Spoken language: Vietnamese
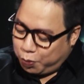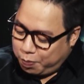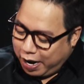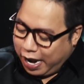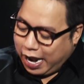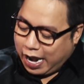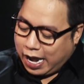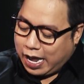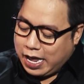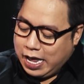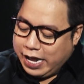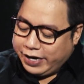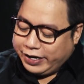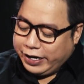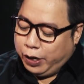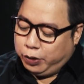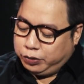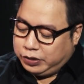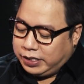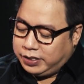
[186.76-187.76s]
3
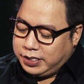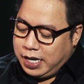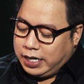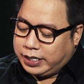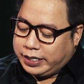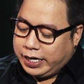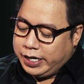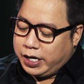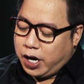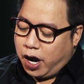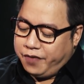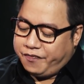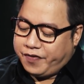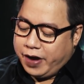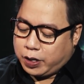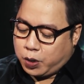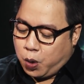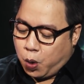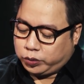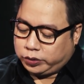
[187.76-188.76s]
điều thích nhất khi nói về
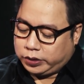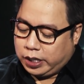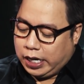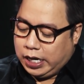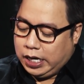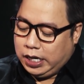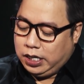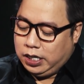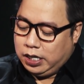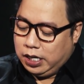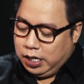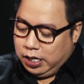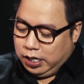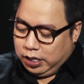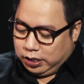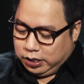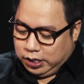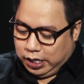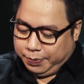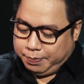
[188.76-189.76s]
cuộc thi
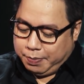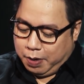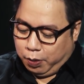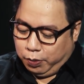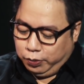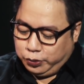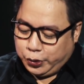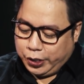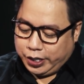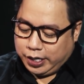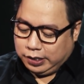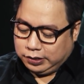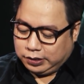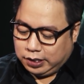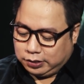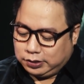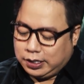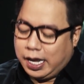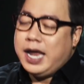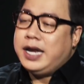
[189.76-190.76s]
người mẫu truyền hình thực
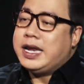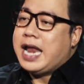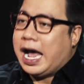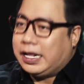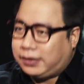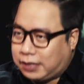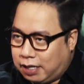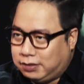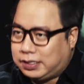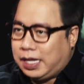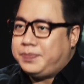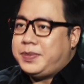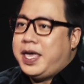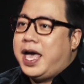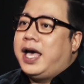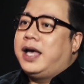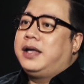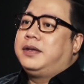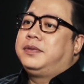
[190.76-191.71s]
tế đã từng tham gia